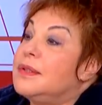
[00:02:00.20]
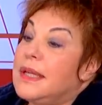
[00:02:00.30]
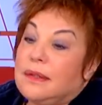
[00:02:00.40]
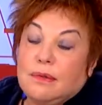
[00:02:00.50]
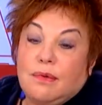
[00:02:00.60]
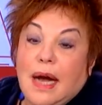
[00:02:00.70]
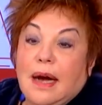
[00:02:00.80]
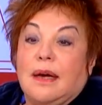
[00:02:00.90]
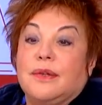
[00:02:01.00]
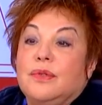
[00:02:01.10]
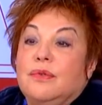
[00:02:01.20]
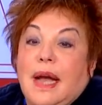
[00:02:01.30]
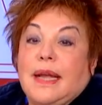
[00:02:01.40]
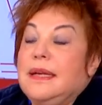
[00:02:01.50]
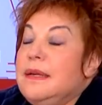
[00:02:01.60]
cette loi en
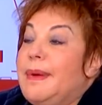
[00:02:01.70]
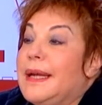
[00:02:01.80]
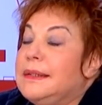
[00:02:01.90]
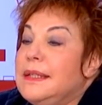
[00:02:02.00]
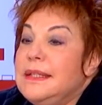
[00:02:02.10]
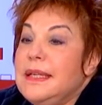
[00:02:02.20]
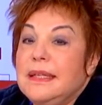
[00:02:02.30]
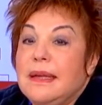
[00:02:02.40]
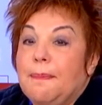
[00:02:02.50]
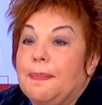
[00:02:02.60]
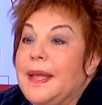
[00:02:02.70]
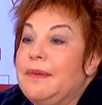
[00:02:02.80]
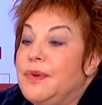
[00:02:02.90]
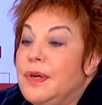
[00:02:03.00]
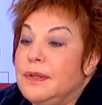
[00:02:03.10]
soi est liberticide,
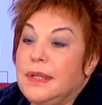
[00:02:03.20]
il faut le